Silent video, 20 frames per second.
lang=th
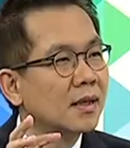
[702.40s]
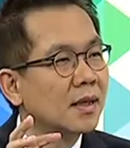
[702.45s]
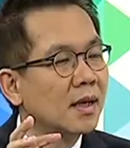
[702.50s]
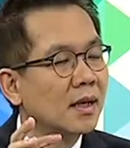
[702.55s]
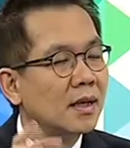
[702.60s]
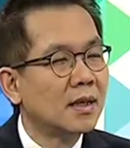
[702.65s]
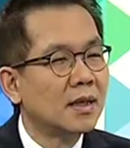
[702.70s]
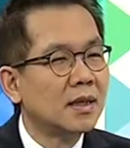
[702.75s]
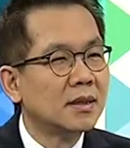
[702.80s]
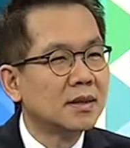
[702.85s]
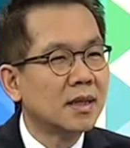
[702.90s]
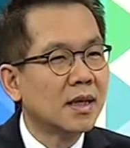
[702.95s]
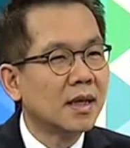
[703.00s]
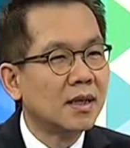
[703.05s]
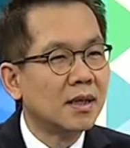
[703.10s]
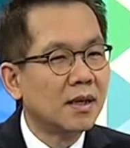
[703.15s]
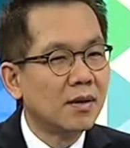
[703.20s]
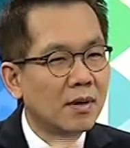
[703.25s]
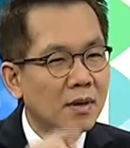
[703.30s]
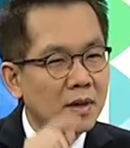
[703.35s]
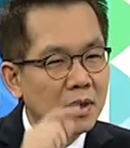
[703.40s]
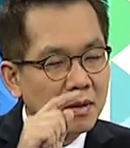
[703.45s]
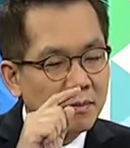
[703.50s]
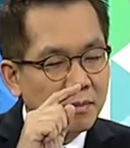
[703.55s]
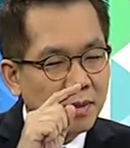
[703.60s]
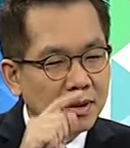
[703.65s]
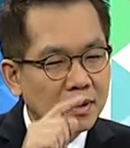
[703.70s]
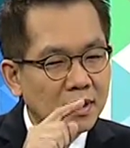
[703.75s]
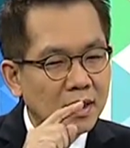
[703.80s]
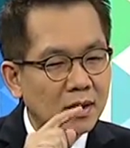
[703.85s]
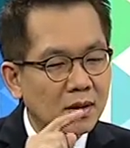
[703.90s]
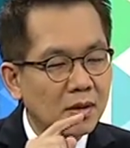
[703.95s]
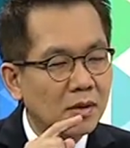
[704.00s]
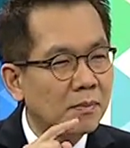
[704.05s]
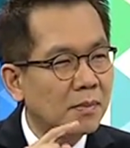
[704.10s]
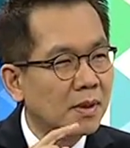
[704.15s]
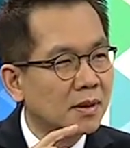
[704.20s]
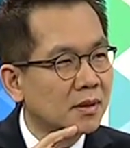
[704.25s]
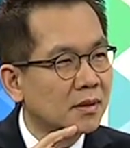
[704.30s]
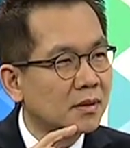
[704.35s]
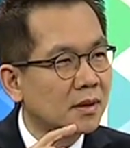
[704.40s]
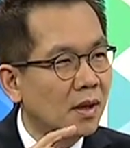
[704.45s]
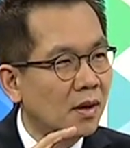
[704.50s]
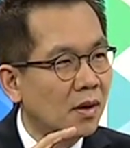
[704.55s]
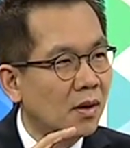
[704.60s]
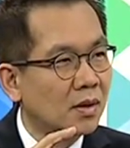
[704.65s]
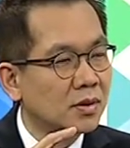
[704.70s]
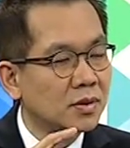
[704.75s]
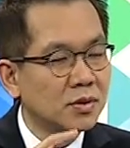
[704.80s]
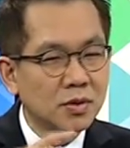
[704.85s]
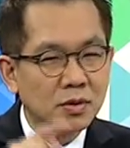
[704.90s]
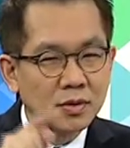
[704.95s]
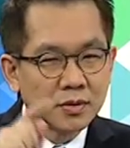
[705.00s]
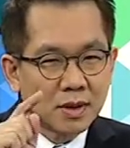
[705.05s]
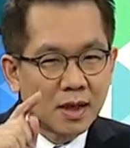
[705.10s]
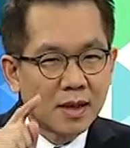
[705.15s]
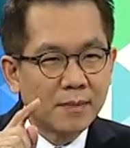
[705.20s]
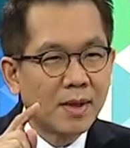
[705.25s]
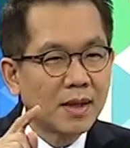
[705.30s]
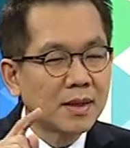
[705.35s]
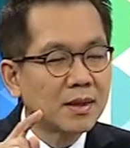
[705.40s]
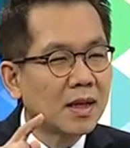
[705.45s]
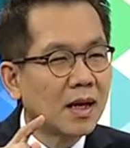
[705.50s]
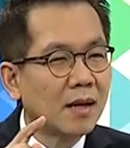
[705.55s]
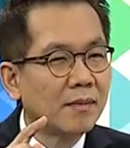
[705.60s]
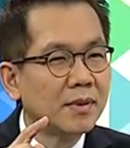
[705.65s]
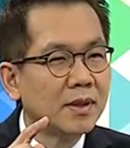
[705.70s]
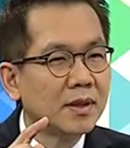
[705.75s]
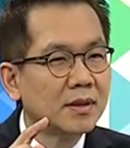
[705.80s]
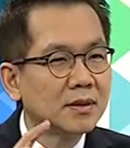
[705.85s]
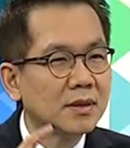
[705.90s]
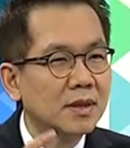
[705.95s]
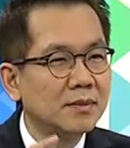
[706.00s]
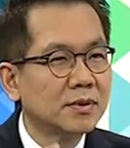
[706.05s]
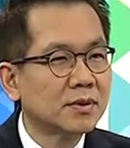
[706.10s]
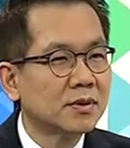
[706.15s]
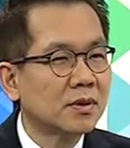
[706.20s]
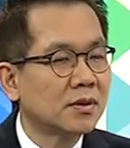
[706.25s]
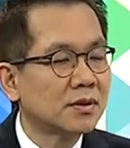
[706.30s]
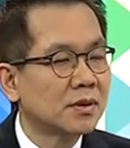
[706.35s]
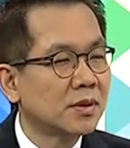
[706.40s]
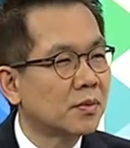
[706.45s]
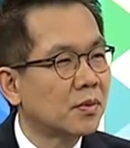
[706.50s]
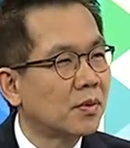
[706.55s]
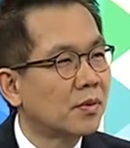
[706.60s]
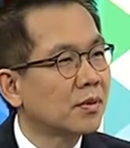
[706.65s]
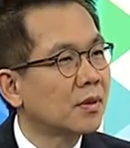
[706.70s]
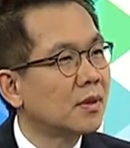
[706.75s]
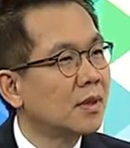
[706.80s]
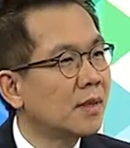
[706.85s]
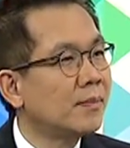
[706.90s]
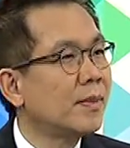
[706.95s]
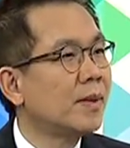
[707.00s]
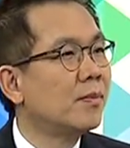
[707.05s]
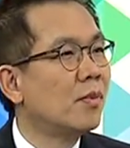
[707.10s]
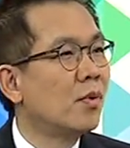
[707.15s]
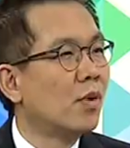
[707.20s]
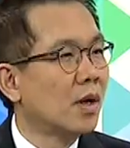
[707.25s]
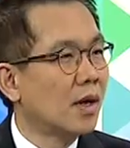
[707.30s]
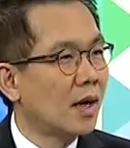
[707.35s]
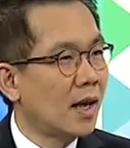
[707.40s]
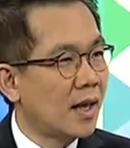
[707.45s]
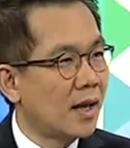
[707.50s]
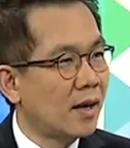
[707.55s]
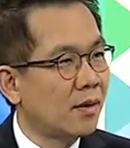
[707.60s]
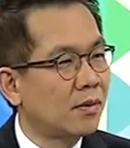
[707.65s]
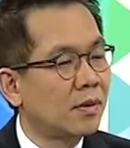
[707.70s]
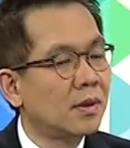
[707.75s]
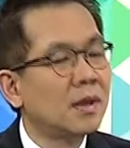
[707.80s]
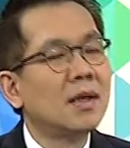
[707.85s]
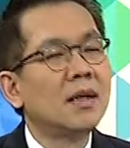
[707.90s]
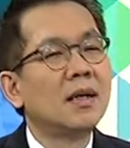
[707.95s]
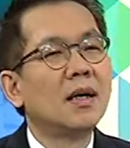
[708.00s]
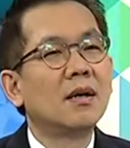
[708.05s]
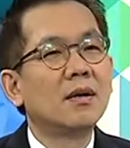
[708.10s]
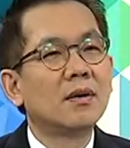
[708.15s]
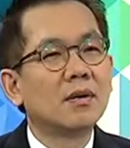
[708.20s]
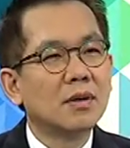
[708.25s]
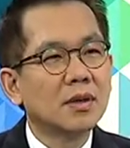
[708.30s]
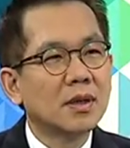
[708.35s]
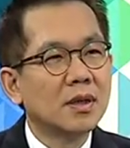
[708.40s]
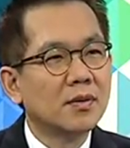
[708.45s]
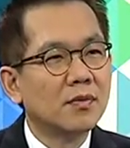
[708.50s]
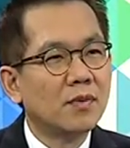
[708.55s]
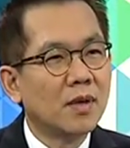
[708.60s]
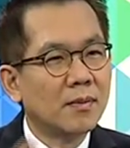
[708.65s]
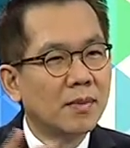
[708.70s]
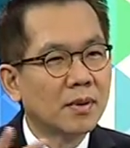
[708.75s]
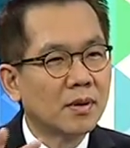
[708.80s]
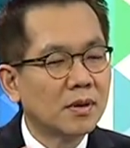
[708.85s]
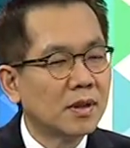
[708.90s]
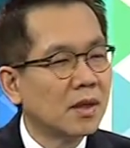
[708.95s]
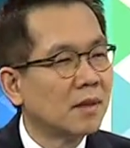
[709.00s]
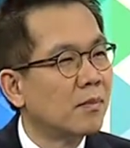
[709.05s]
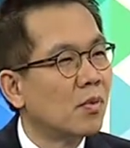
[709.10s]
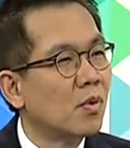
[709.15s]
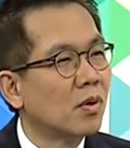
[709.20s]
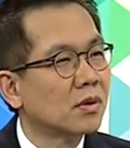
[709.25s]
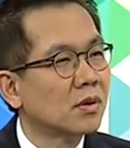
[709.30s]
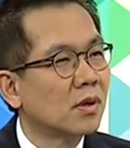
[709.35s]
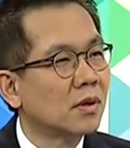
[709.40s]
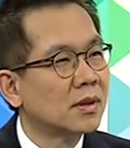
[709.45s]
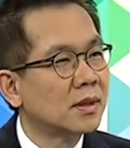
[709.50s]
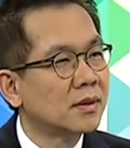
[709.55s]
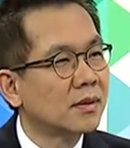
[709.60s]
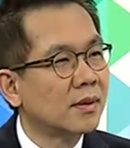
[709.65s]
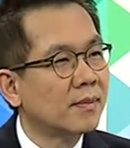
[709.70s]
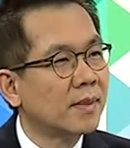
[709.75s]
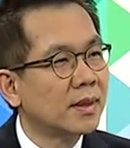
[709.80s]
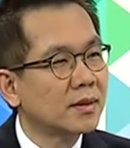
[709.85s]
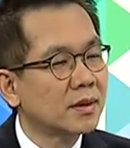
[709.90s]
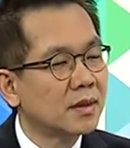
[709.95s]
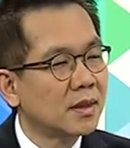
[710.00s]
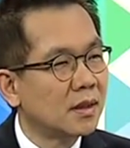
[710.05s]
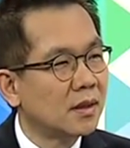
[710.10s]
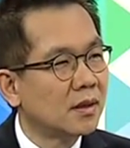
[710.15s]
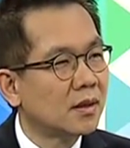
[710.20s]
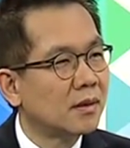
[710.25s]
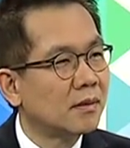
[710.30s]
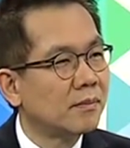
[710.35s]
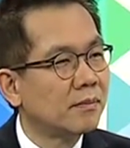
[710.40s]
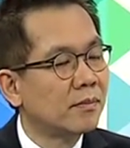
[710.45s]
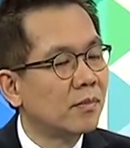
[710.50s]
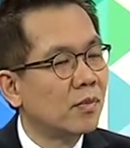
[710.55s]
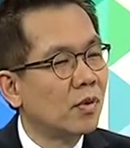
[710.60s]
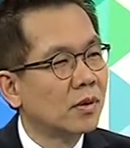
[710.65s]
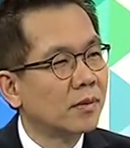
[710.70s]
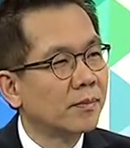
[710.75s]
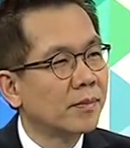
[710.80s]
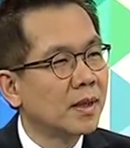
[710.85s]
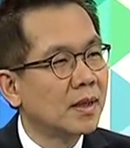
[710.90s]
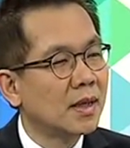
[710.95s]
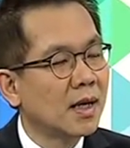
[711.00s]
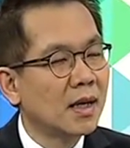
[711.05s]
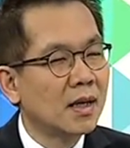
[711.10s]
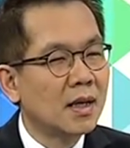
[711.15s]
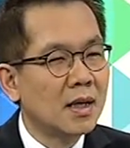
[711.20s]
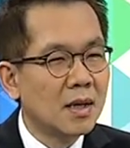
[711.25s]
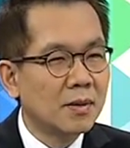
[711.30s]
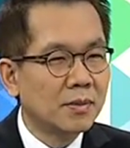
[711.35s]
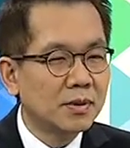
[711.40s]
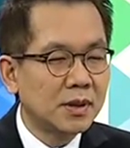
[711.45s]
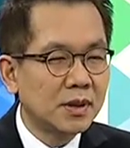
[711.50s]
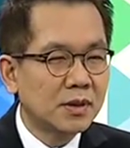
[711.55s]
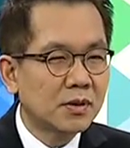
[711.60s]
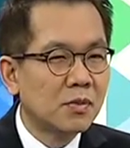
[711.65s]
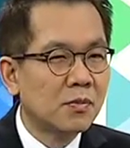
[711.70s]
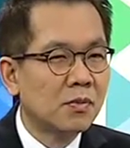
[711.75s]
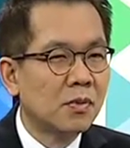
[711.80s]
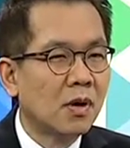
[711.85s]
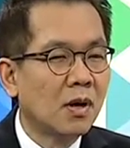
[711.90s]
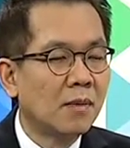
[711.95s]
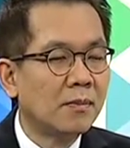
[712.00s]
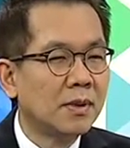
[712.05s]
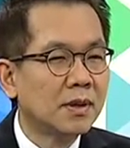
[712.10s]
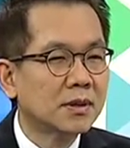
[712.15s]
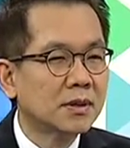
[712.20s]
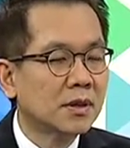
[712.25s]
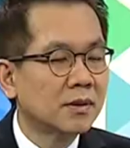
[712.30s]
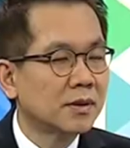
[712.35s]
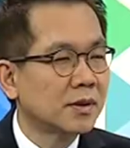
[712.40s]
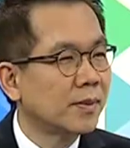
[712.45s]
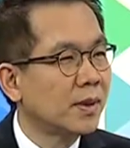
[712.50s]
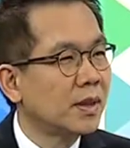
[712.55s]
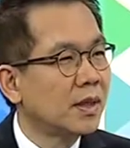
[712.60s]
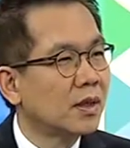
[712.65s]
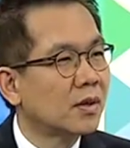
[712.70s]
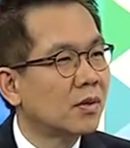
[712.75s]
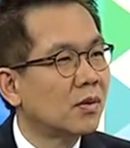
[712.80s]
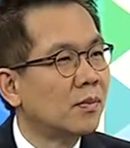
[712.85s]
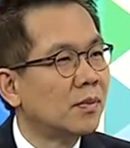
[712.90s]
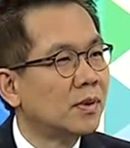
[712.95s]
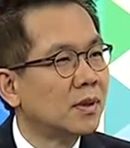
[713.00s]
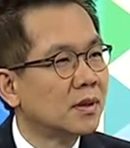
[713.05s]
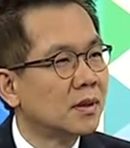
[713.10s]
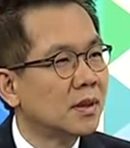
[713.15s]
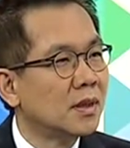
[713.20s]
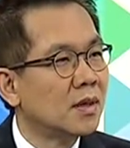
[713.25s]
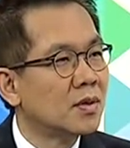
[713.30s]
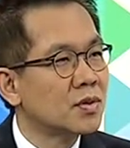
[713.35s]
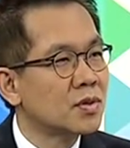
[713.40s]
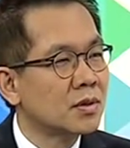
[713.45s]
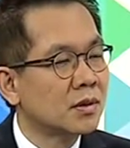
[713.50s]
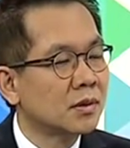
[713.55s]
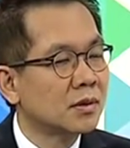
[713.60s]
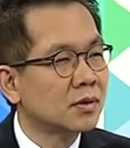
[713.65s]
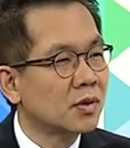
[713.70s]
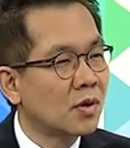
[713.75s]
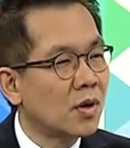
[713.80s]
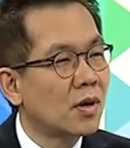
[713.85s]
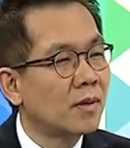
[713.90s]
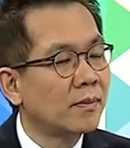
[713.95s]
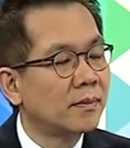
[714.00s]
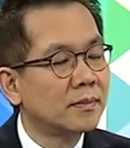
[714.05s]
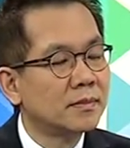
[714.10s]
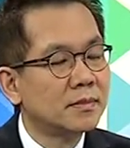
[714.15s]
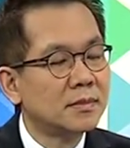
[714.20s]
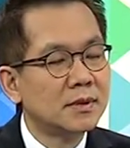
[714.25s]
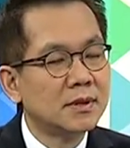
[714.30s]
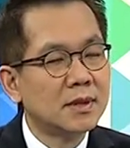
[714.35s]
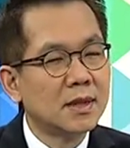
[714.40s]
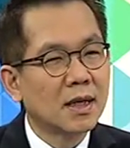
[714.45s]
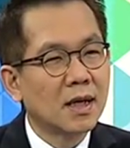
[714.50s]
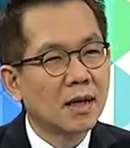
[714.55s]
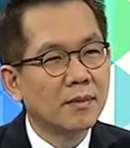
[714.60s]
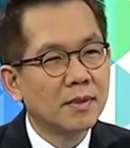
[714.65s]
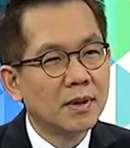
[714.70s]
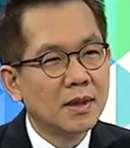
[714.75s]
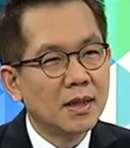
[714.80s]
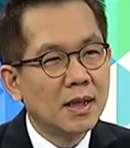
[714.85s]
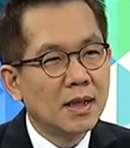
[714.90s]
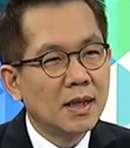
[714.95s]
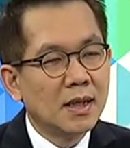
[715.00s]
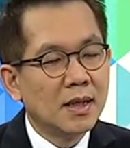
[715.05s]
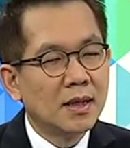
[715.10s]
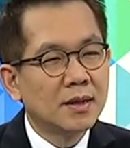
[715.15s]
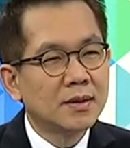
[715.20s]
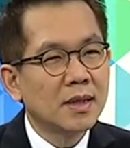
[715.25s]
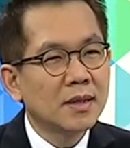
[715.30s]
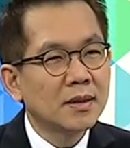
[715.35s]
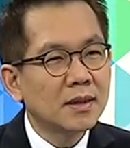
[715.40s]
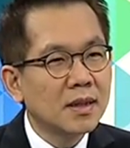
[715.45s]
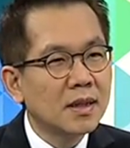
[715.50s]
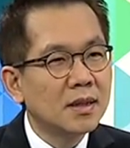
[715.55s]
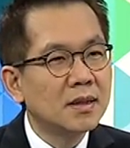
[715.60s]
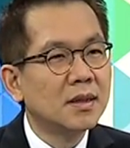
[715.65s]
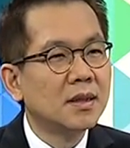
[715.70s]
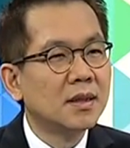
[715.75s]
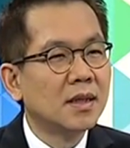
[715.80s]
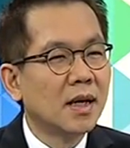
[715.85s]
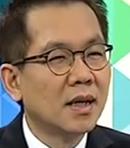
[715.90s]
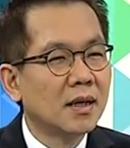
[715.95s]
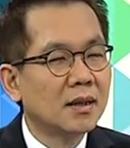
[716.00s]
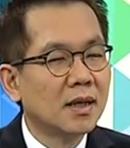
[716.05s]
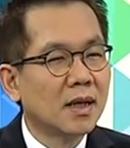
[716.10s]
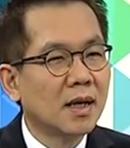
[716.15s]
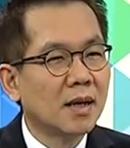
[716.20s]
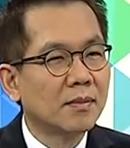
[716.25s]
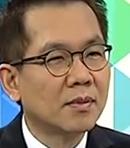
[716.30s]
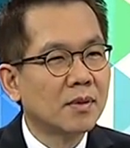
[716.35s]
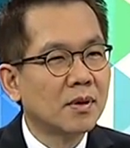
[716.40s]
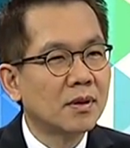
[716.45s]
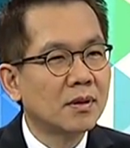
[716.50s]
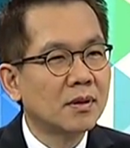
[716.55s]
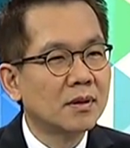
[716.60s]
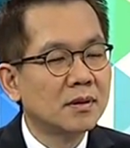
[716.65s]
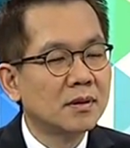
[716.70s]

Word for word: เนี่ยจะเห็นได้ว่ามันติดลบมาตลอดจนไตรมาส 3เนี่ย Same Store Sales Growth เริ่มเป็นบวกแล้วเราก็คิดว่ามันก็ยังบวกต่อในไตรมาส 4แล้วก็บวกในปีหน้าเพราะฉะนั้นกลุ่ม Commerce ก็จะเป็นอีกกลุ่มหนึ่งที่เราชอบนะครับอีกเซกเตอร์หนึ่งเนี่ยนะครับก็